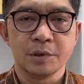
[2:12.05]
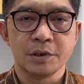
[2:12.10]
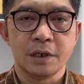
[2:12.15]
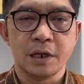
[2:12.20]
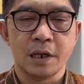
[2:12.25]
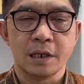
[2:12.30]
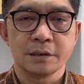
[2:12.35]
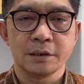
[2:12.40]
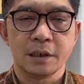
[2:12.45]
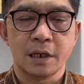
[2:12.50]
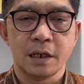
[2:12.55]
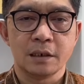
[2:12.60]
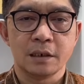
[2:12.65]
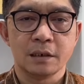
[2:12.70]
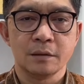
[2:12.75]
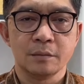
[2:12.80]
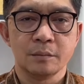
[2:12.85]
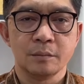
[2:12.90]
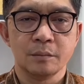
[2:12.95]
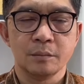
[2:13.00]

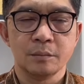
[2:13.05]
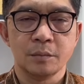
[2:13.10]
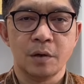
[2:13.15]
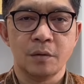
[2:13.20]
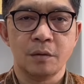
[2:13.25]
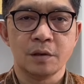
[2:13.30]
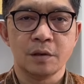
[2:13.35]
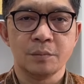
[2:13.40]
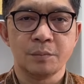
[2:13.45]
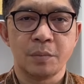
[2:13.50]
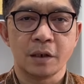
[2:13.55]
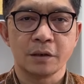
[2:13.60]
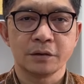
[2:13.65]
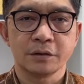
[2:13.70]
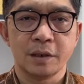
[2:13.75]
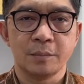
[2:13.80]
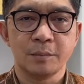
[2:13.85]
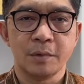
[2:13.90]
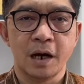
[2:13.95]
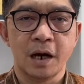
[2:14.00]
penjelasan bahwa
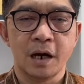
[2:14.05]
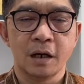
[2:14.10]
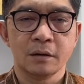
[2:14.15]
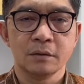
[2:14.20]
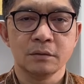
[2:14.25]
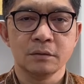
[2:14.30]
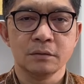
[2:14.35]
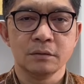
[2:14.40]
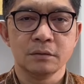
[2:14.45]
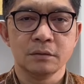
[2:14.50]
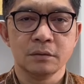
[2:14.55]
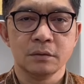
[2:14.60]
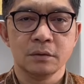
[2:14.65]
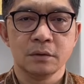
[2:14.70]
dipaksa mengaku